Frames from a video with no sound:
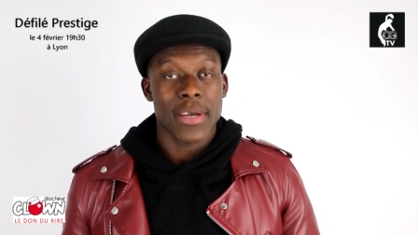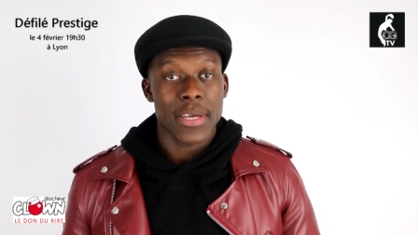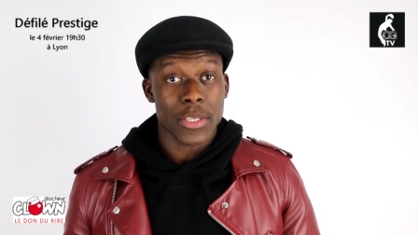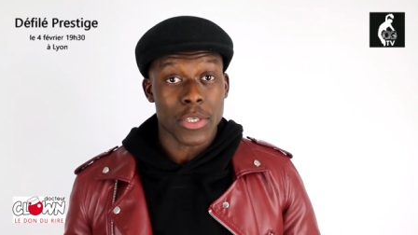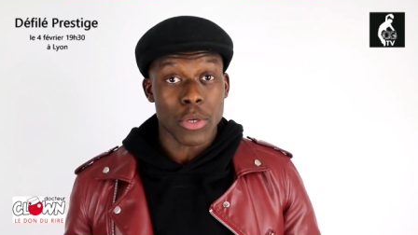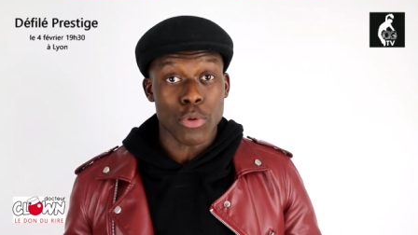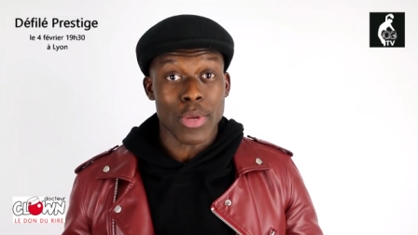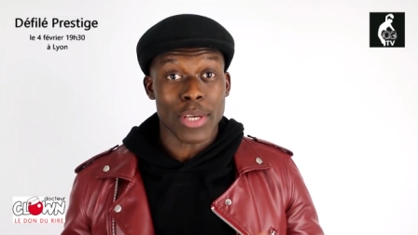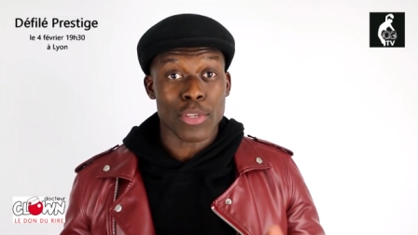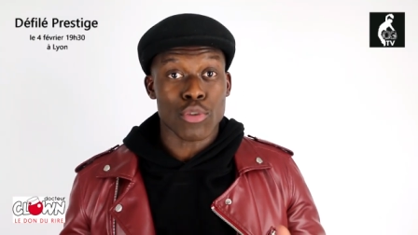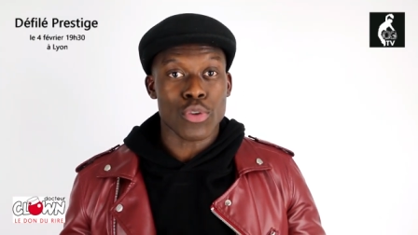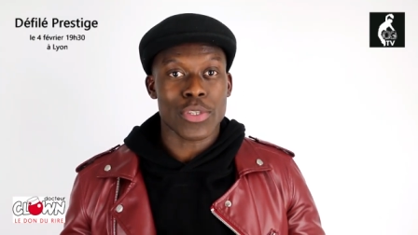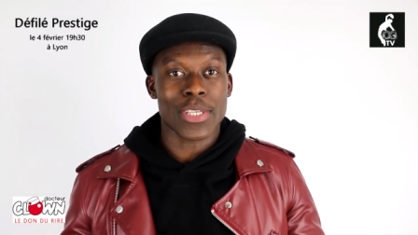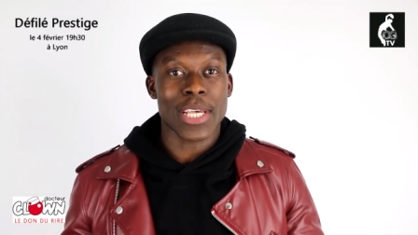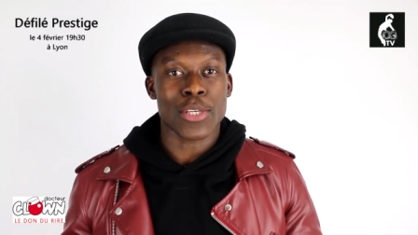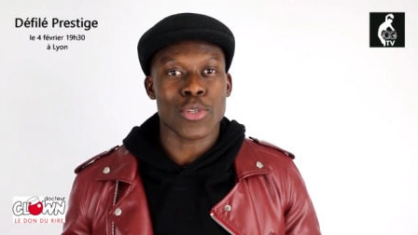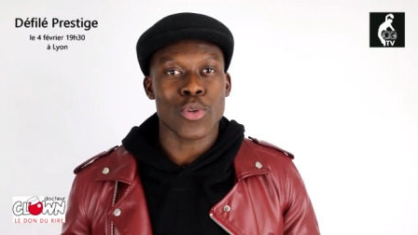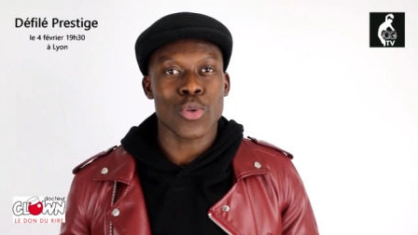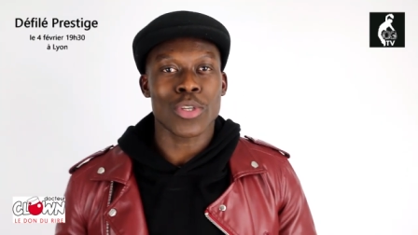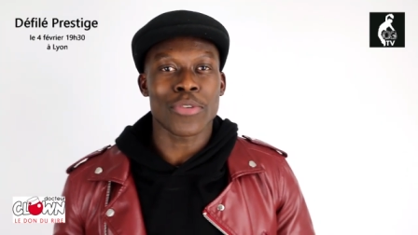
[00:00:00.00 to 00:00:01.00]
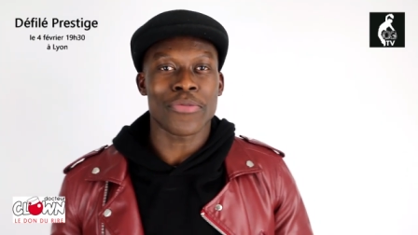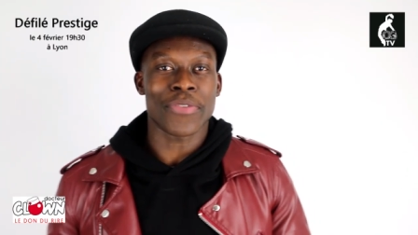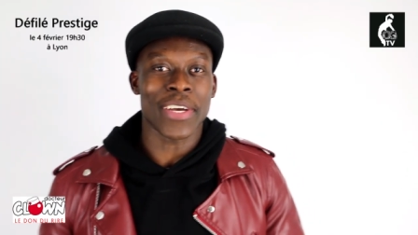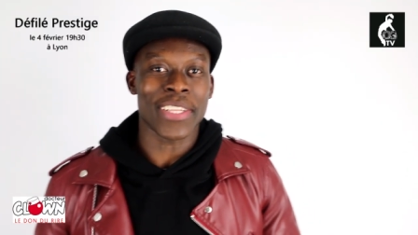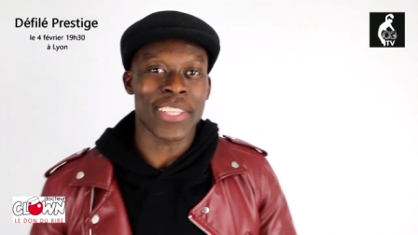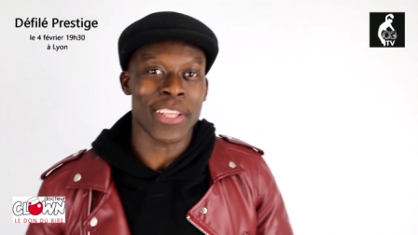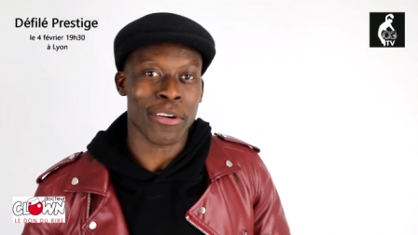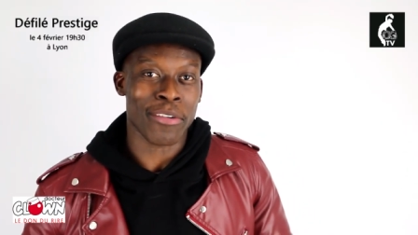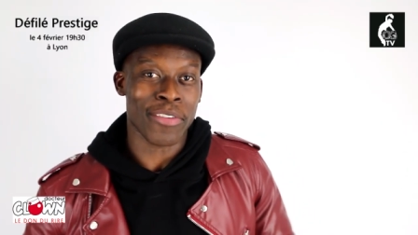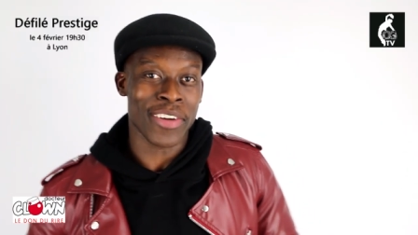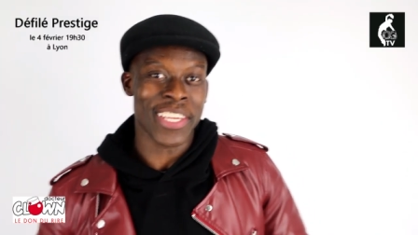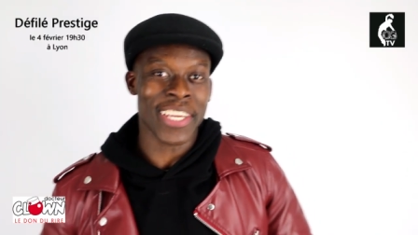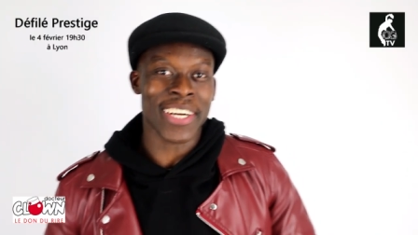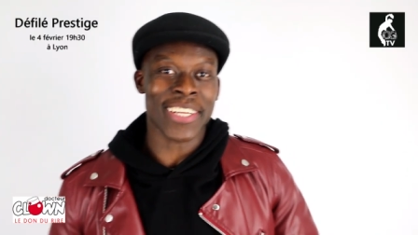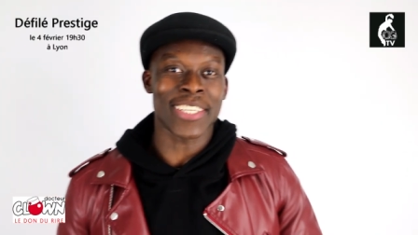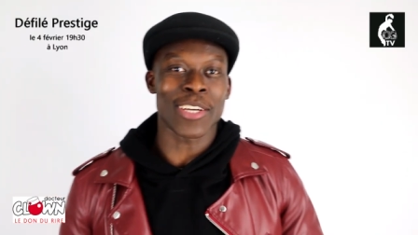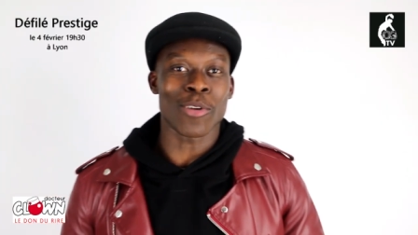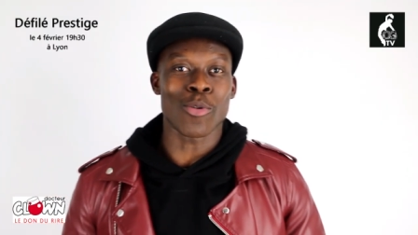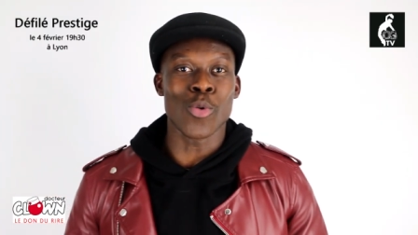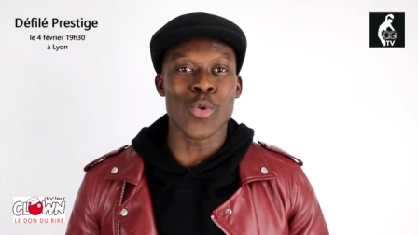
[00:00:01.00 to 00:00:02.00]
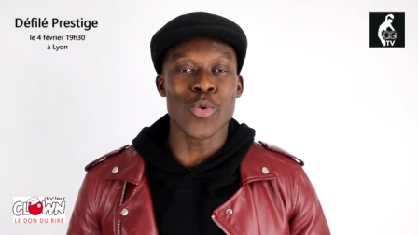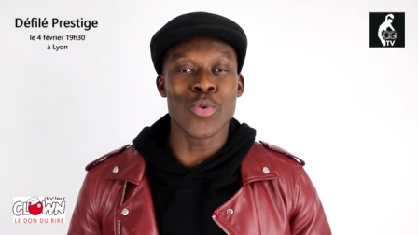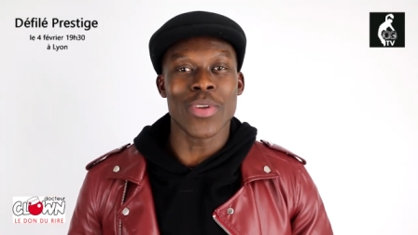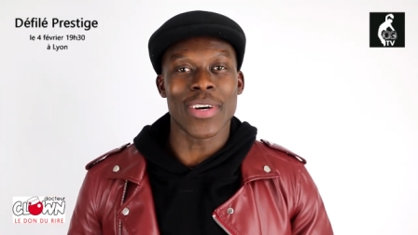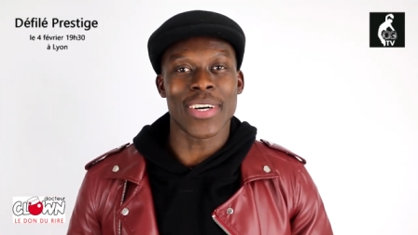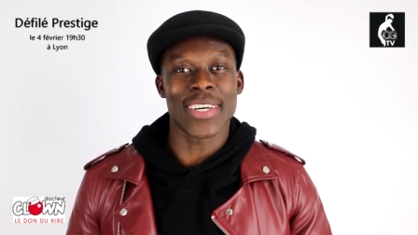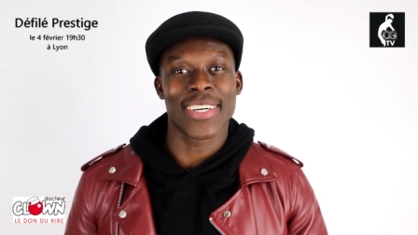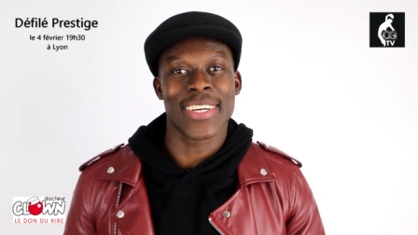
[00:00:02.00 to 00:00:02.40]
C'est une association qui fait intervenir des clowns,